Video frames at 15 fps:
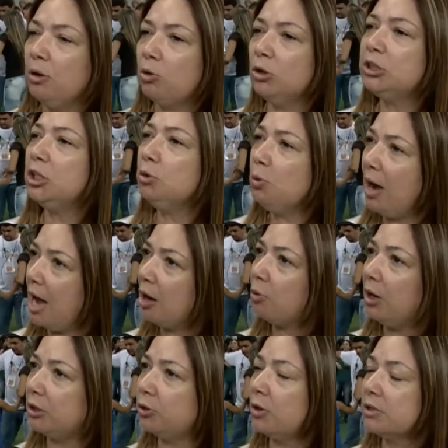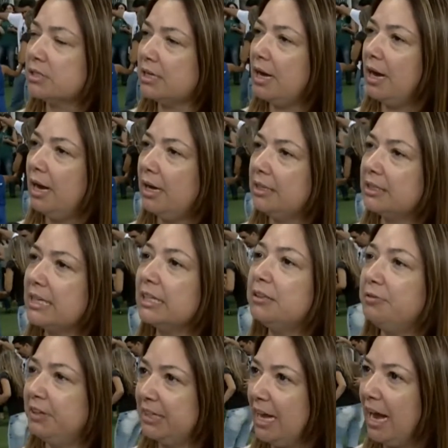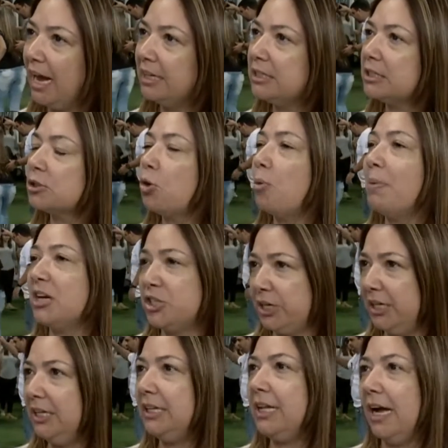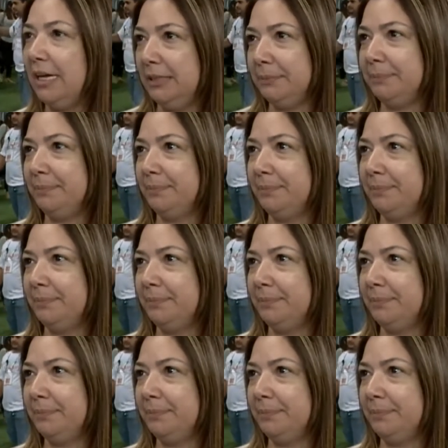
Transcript: continuar com as nossas atividades com mais dignidade.